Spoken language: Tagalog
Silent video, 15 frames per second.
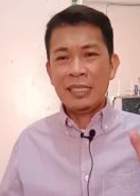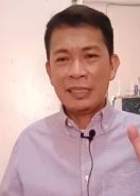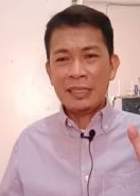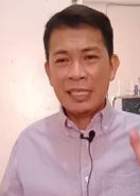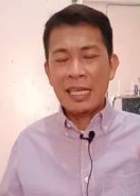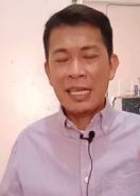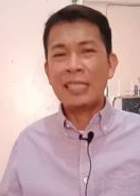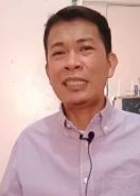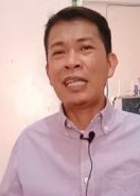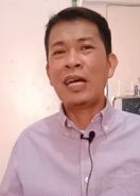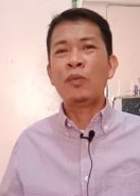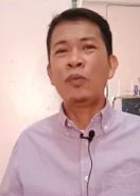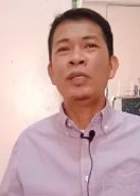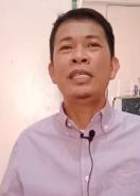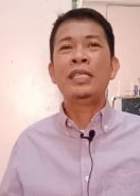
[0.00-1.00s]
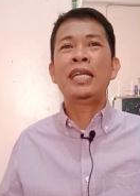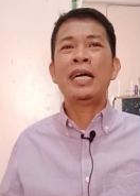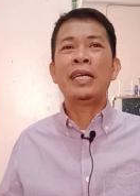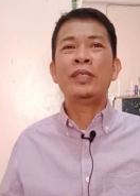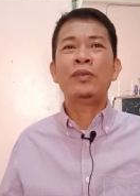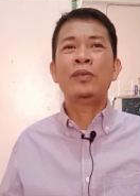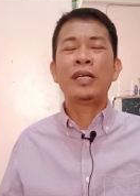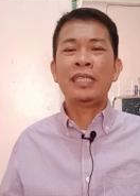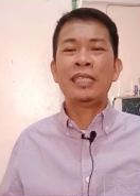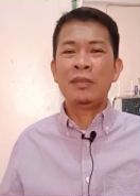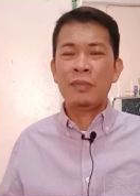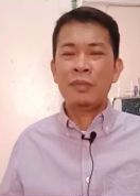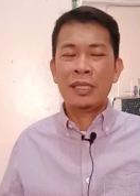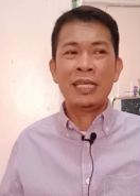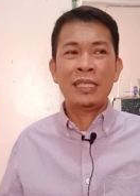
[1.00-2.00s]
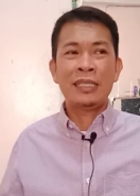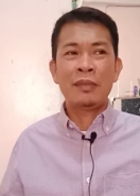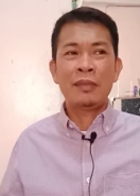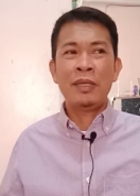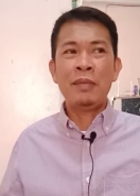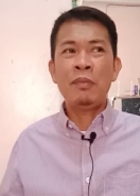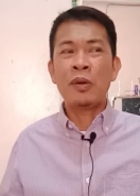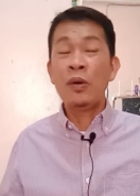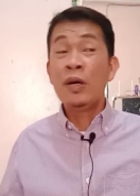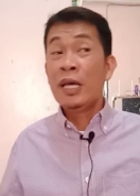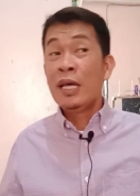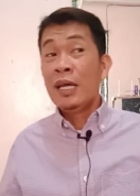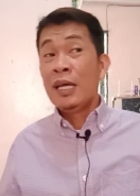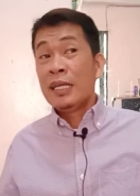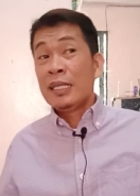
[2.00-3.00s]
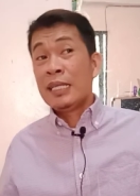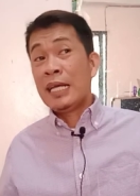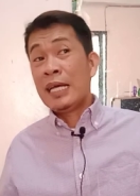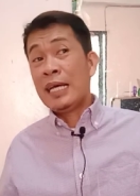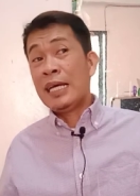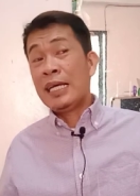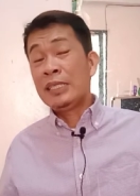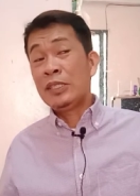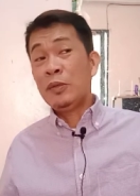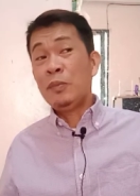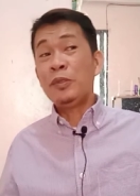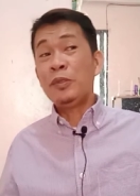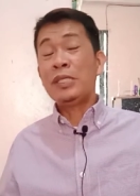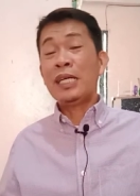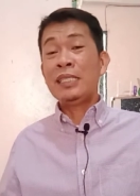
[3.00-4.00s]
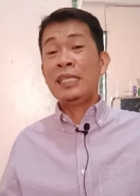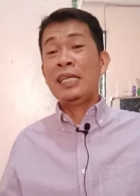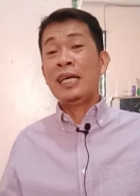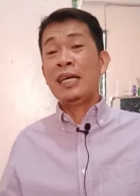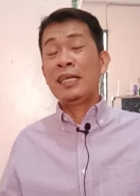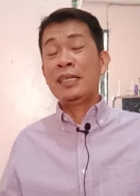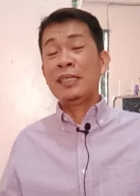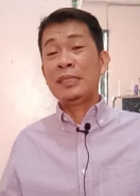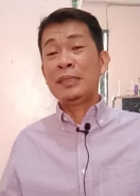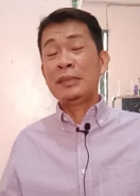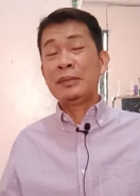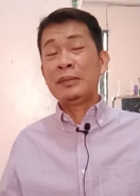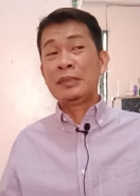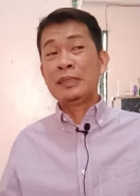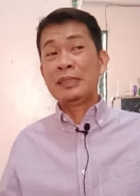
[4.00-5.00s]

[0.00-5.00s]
Itinapakwid nila yung kanilang mga dating miyembro. Na doon po sa kanilang